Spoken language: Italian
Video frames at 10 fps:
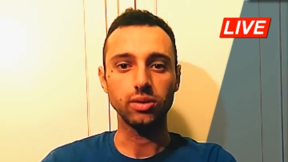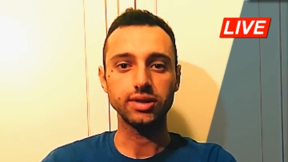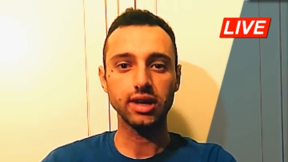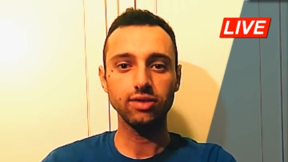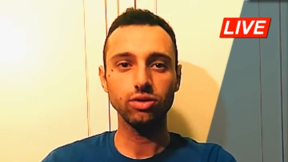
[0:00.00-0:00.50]

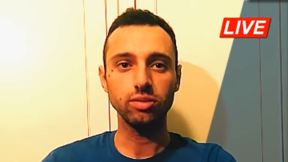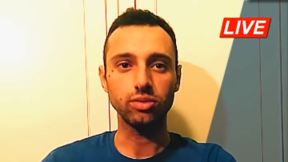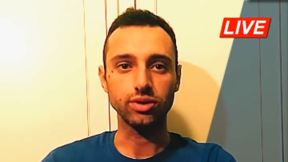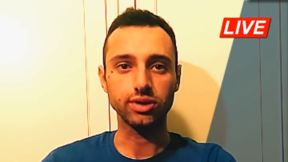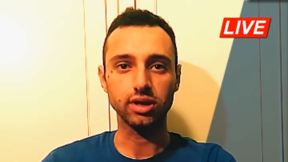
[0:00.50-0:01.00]
Questa review
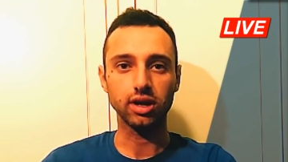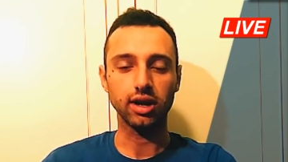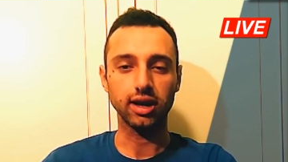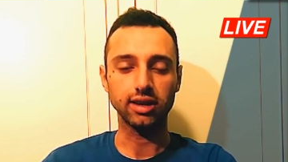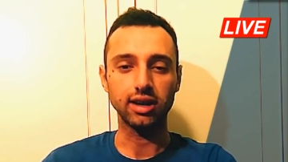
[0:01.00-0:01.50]
dimostra
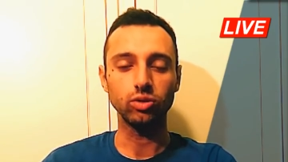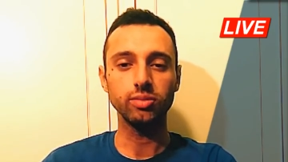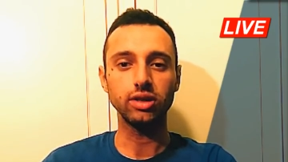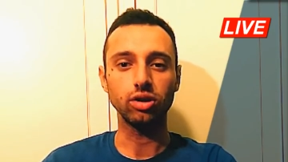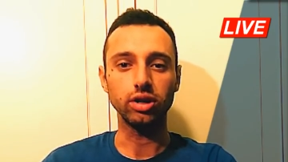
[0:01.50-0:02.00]
che tra le
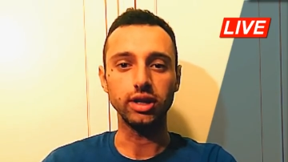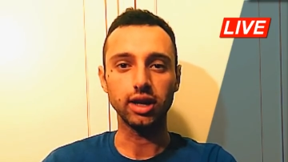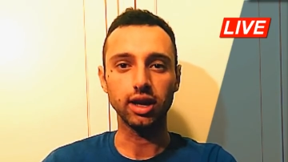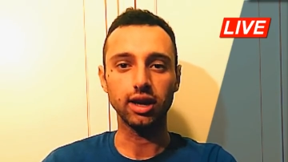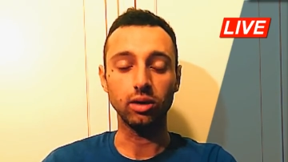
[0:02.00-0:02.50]
due
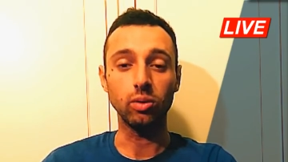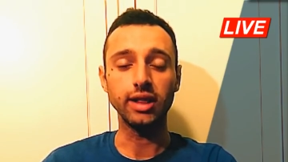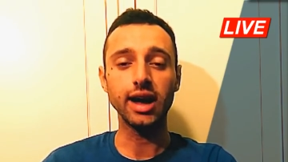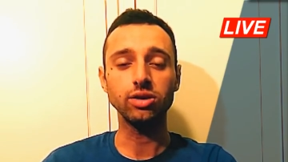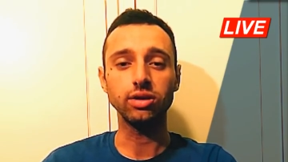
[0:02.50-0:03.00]
metodiche il
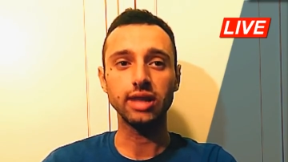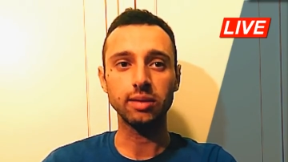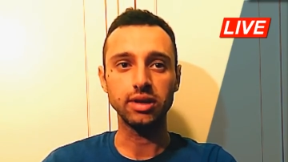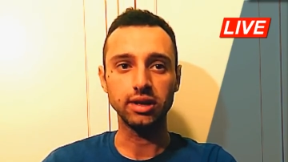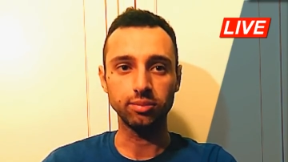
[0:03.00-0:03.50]
guadagno in
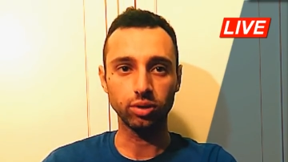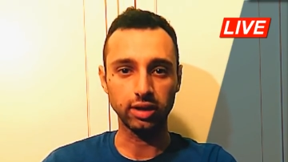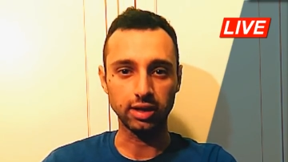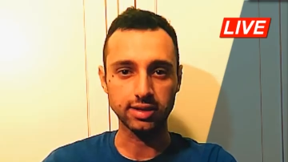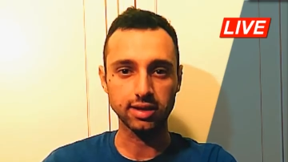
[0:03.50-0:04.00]
termini di
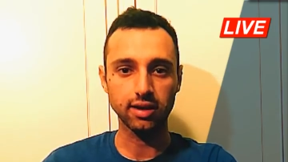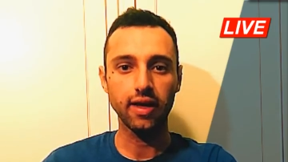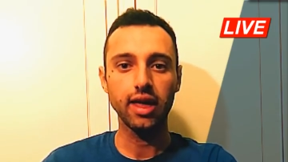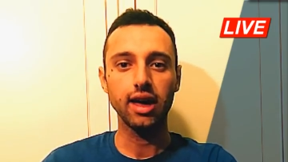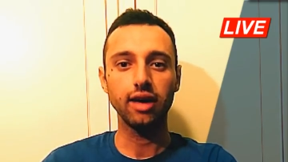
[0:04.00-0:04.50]
potenza
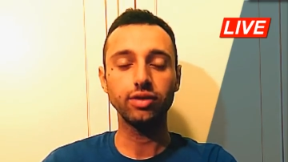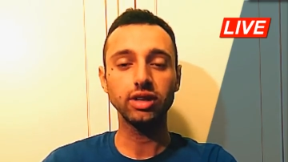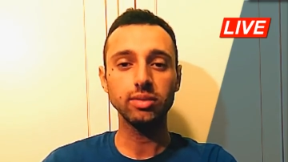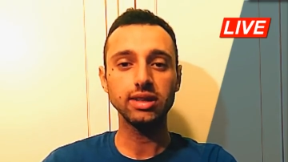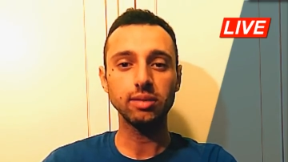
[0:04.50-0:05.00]
è
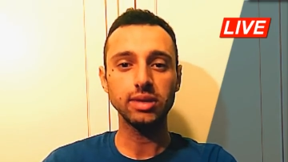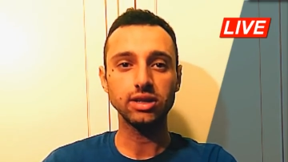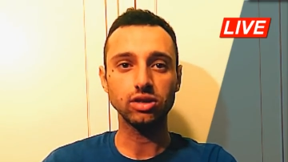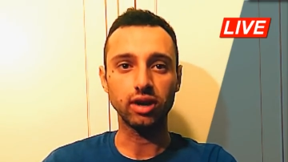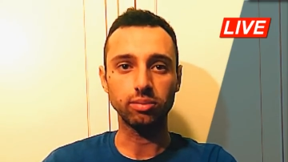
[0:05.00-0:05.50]

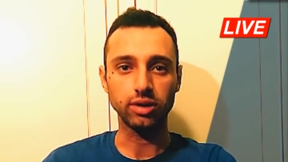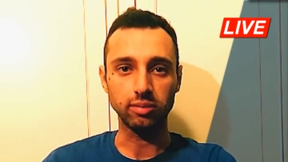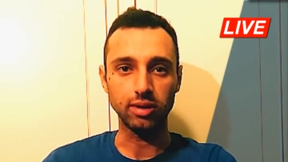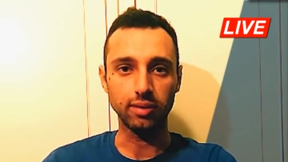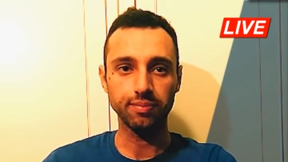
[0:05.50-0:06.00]
fondamentalmente
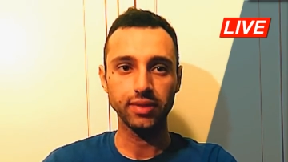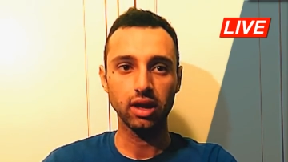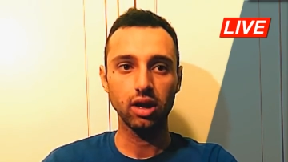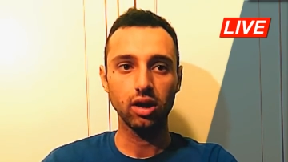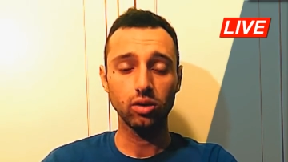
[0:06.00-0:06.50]
sovrapponibile,
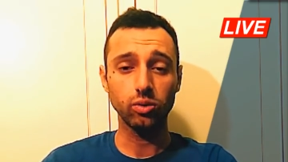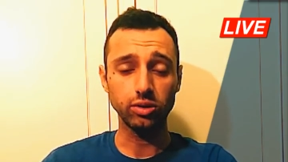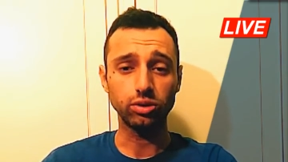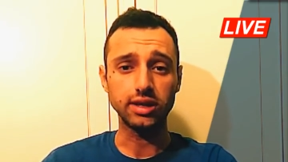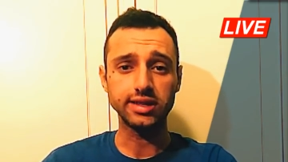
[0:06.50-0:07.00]

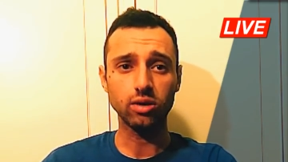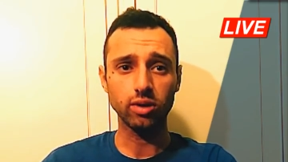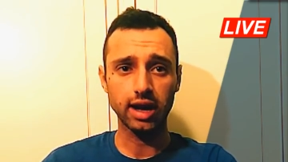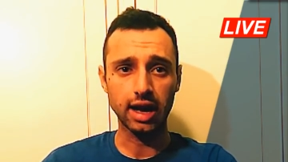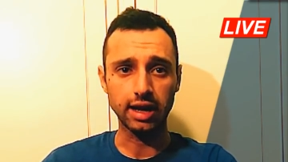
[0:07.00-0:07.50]
quindi utilizzare
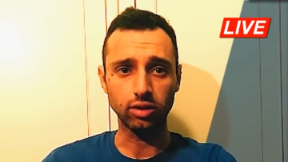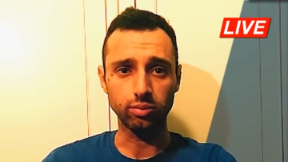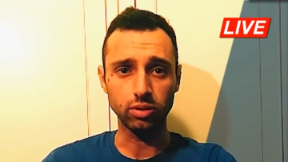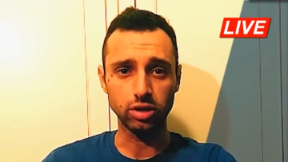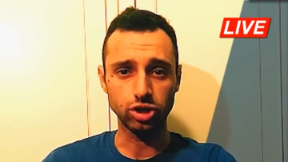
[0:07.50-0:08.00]
un
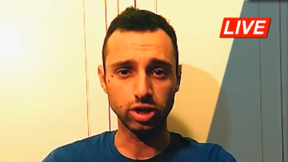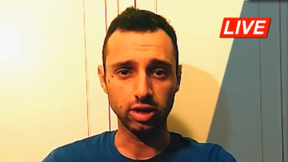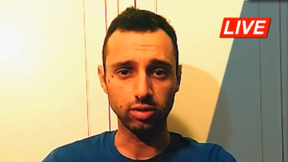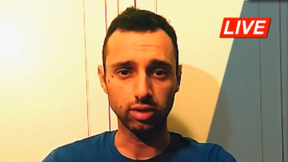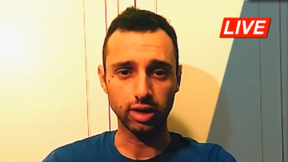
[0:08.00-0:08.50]
carico più
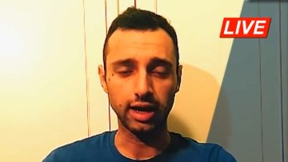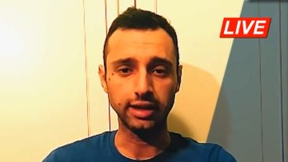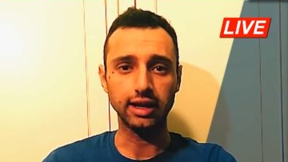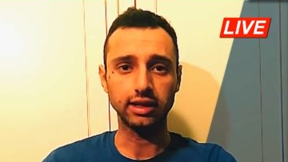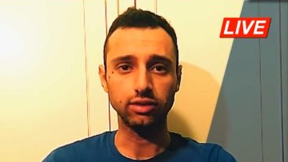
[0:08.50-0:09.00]
leggero
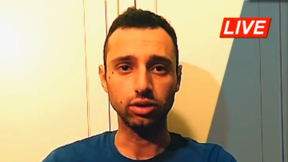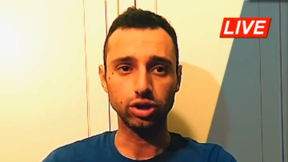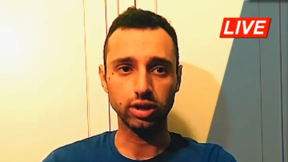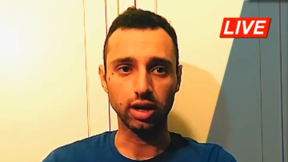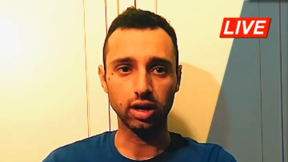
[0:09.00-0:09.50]
ad alta
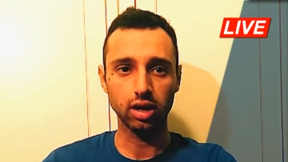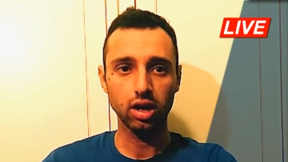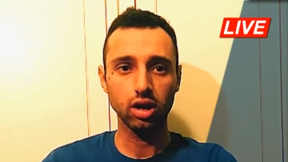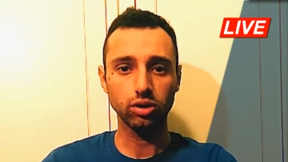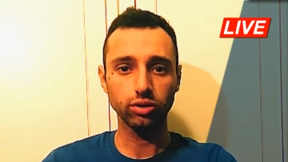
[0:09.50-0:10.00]
velocità
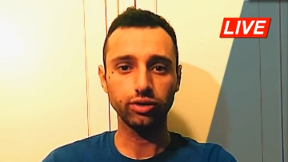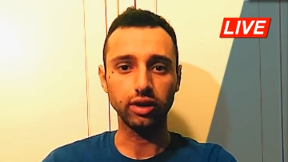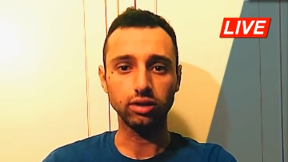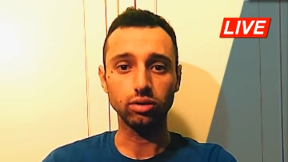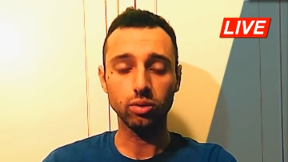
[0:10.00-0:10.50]

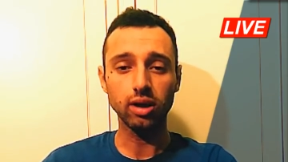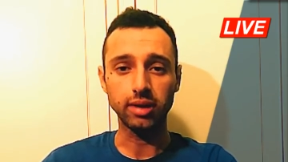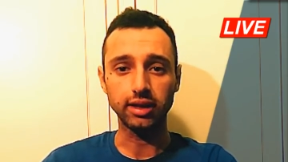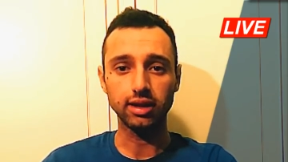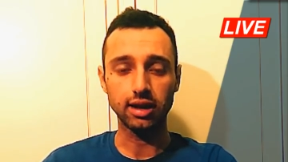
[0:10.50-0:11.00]
consente
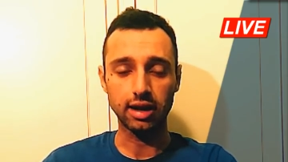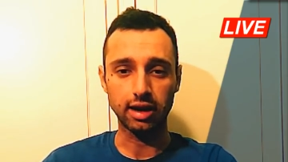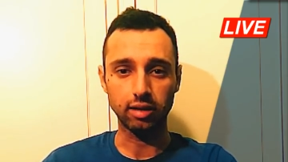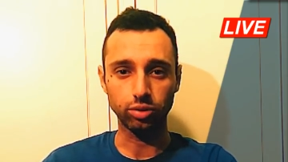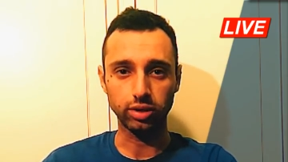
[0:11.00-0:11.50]
ugualmente di
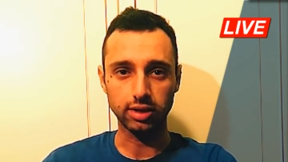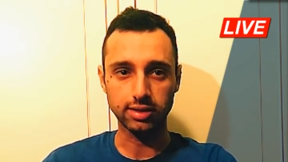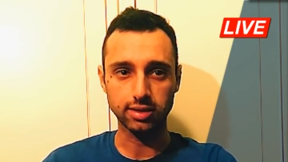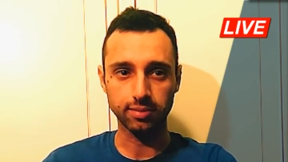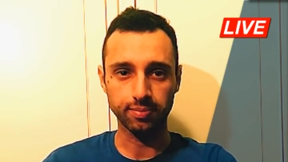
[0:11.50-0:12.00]
allenare la
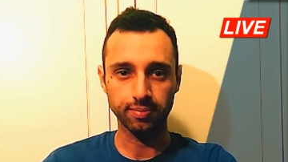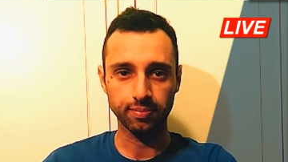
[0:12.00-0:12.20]
potenza.